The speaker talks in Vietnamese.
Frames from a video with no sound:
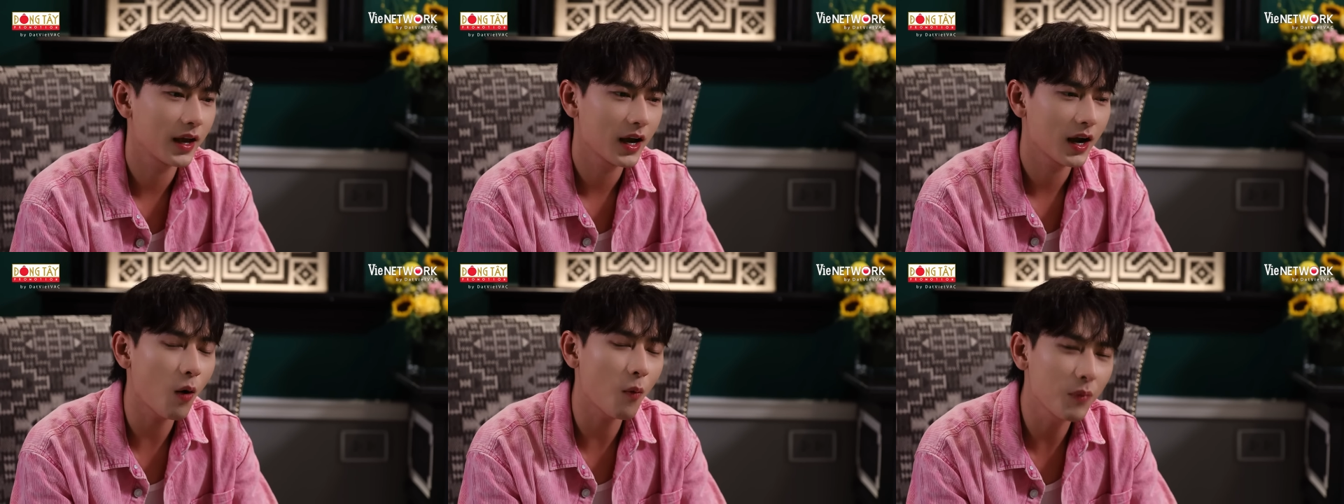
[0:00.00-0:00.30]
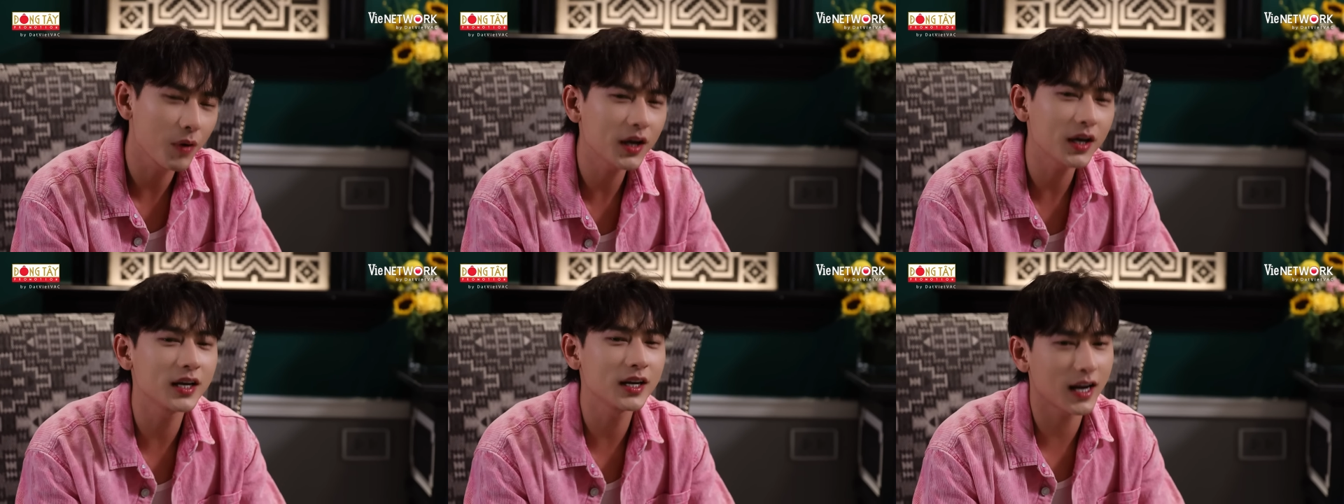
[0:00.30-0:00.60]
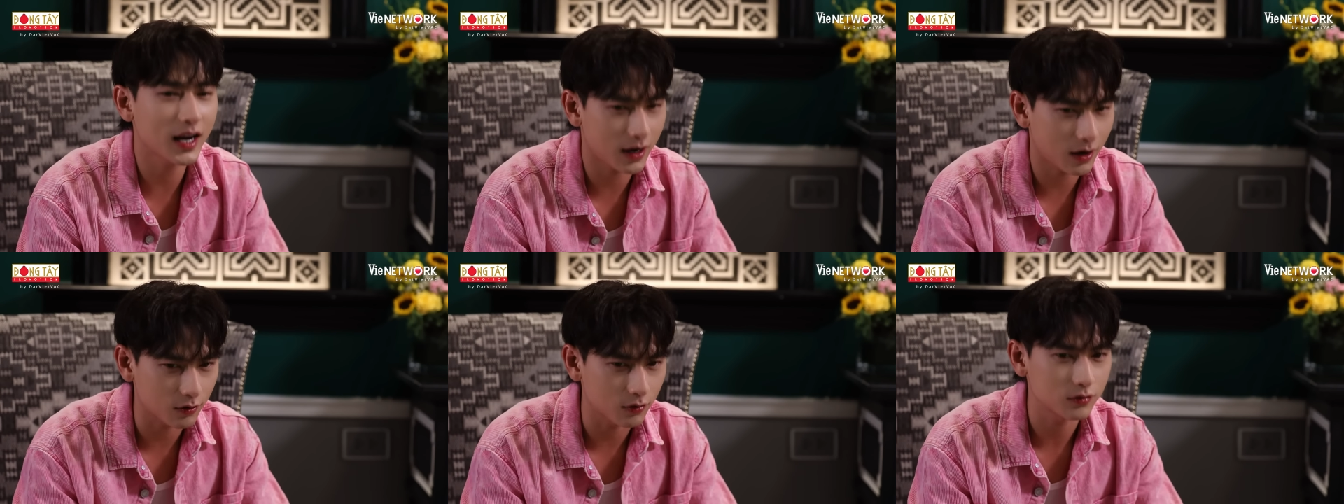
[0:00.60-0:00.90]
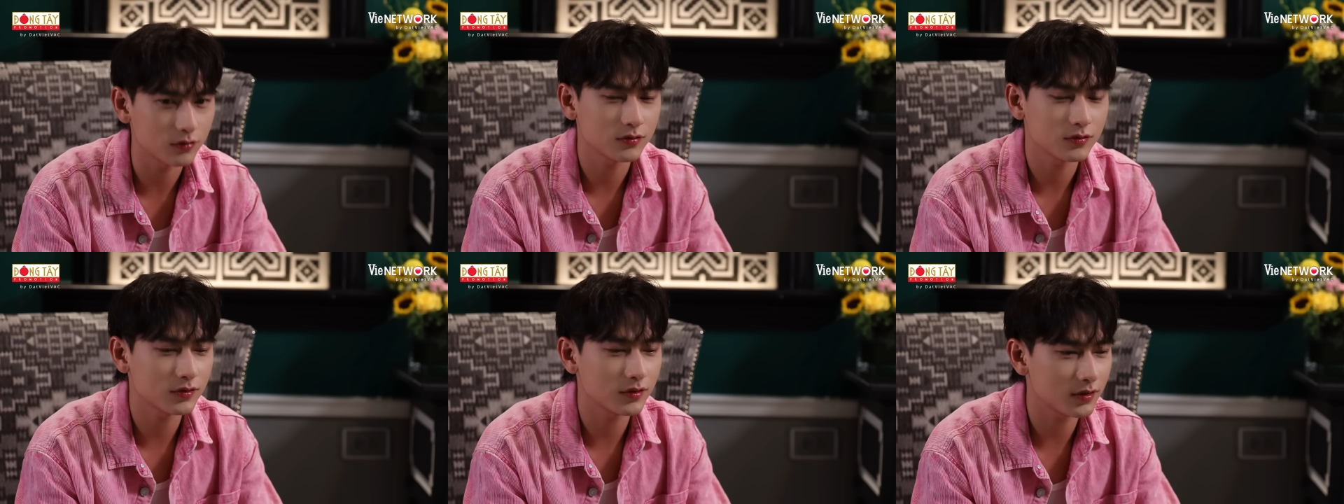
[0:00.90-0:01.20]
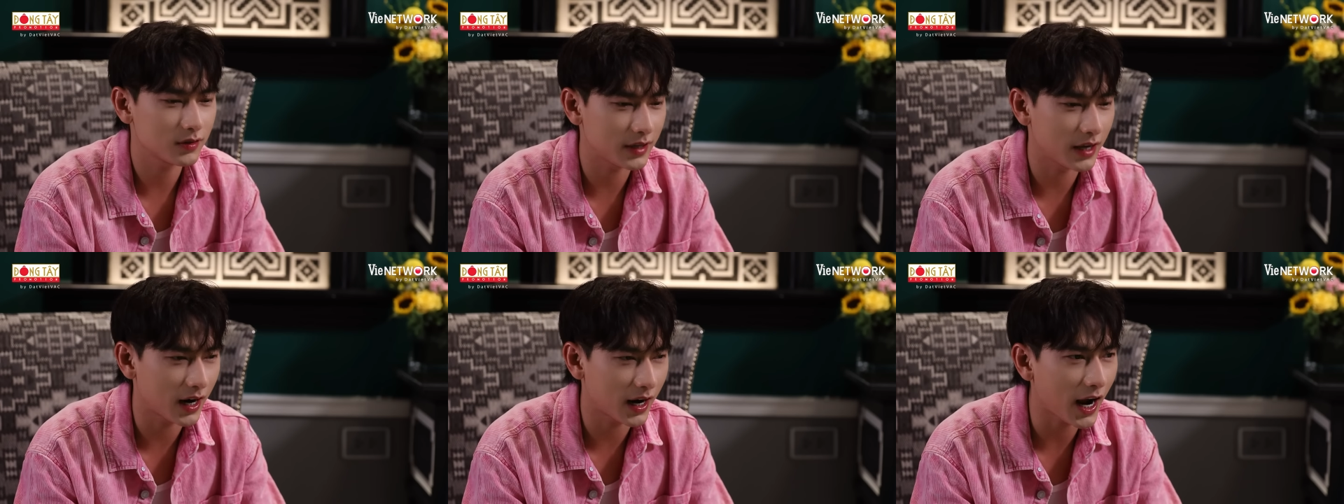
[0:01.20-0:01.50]
không biết khi nào
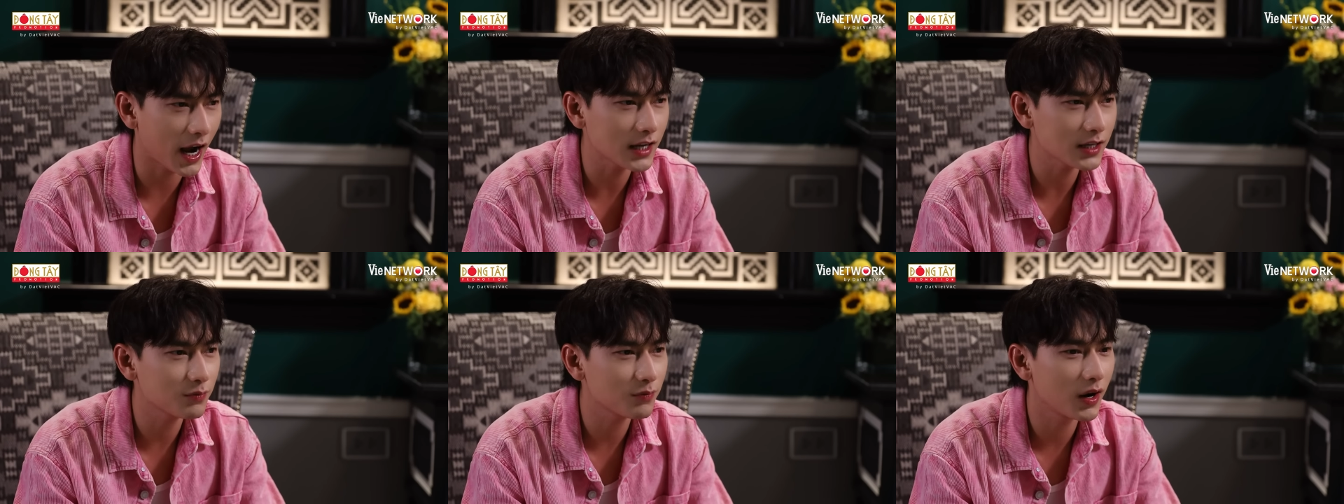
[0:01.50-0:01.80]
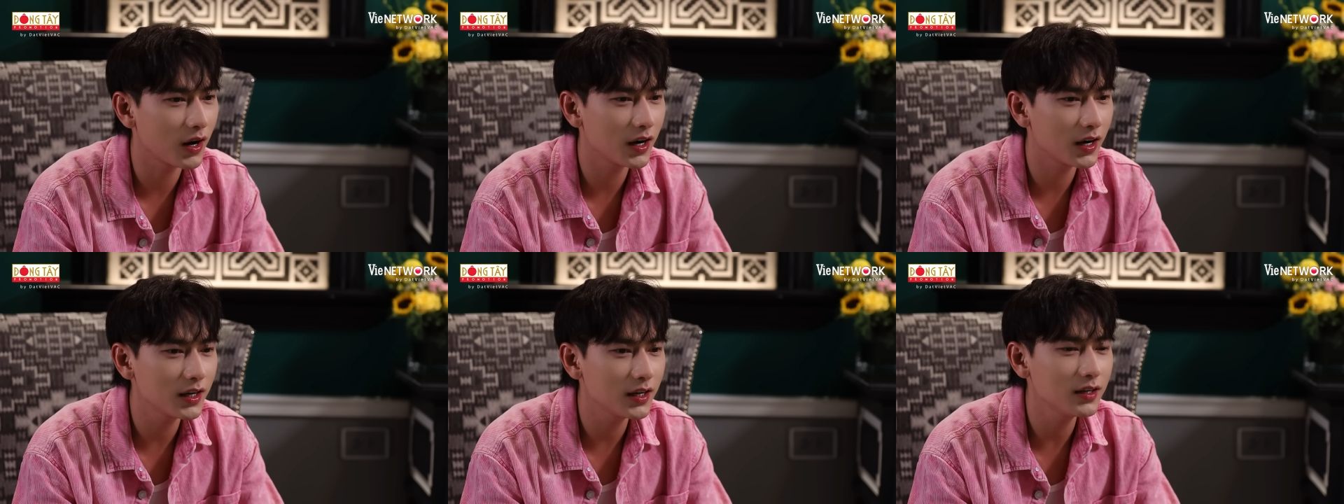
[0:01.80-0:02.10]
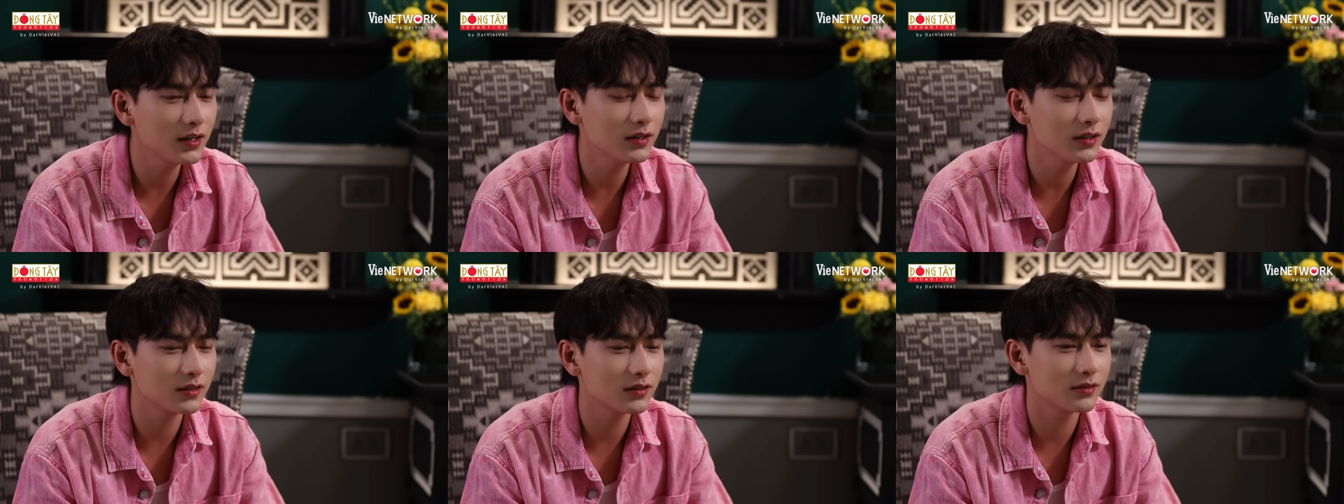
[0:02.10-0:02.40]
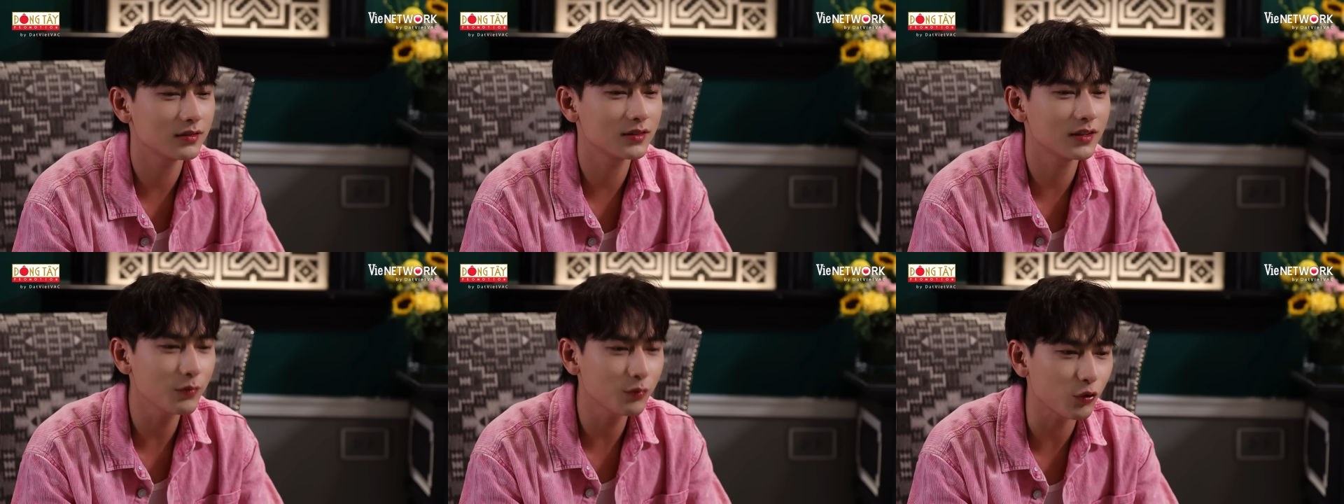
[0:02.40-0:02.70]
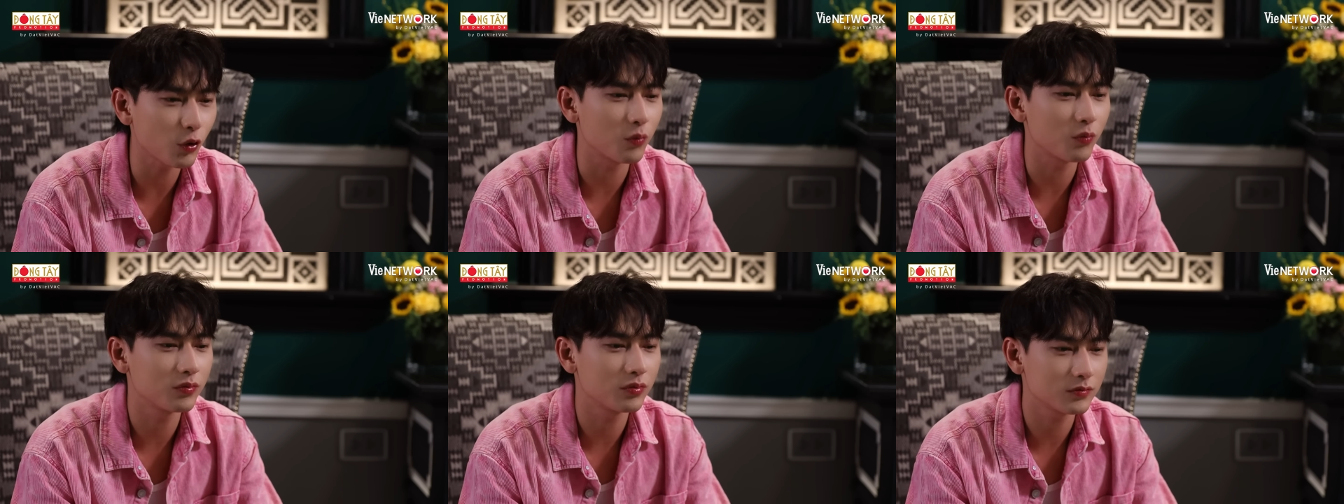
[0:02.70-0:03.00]
dàn cast mới tiếp
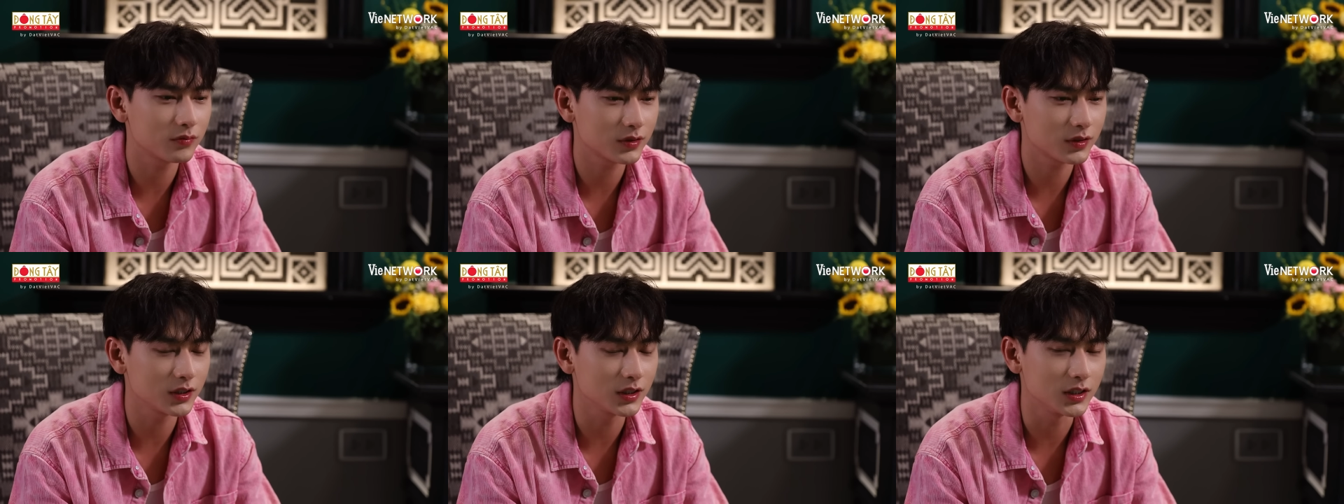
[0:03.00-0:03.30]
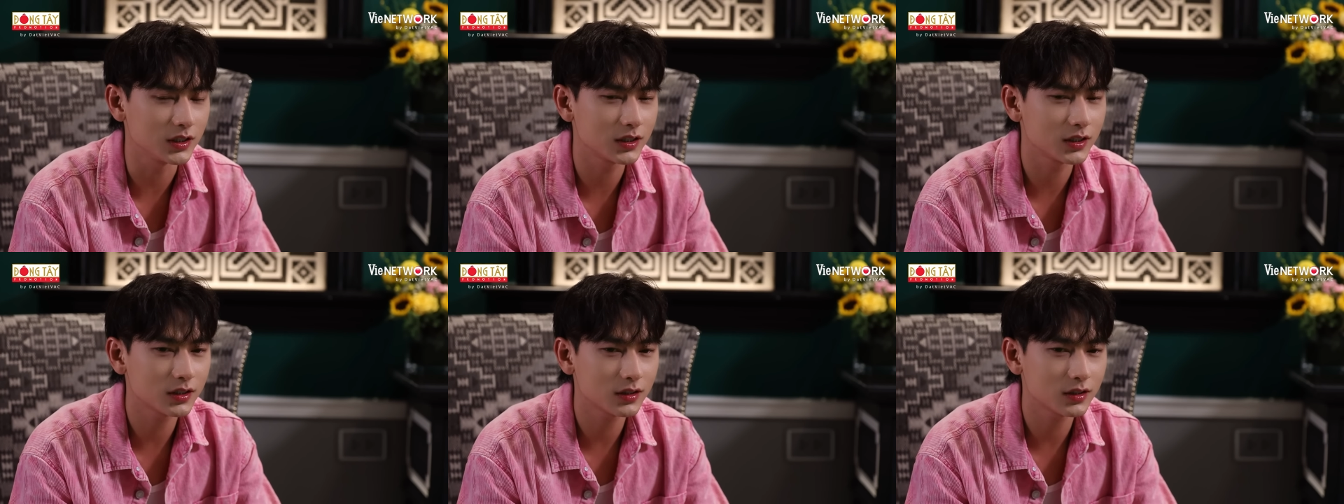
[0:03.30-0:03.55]
tục được